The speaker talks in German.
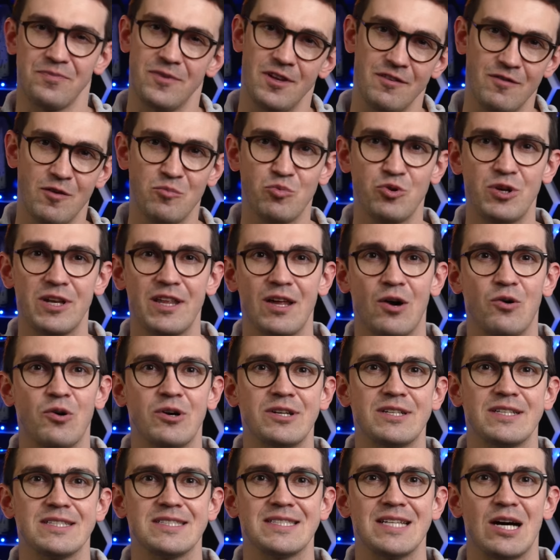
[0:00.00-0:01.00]
die vermutlich
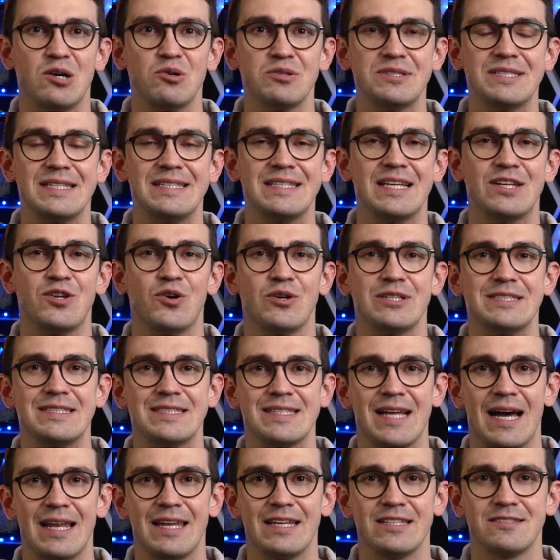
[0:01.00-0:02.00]
auch das Aussehen der neuen
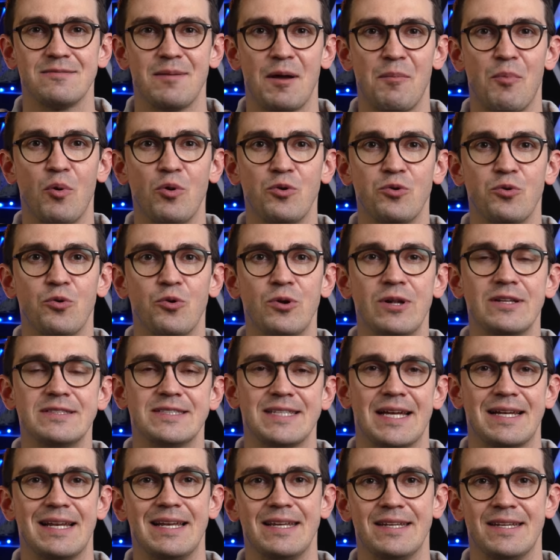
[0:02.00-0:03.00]
Starlink 2.0
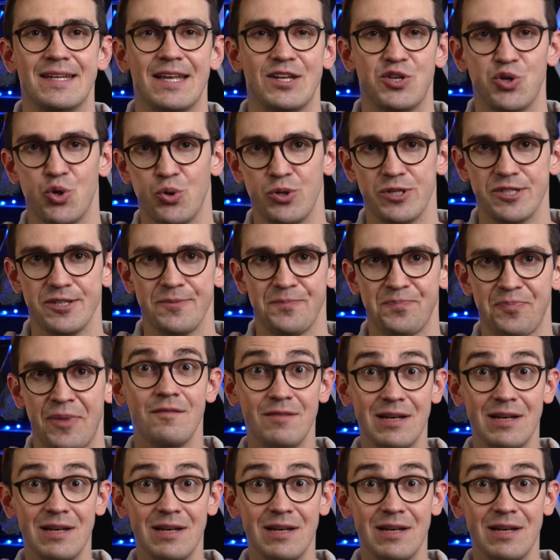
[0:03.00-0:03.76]
Satelliten enthüllt.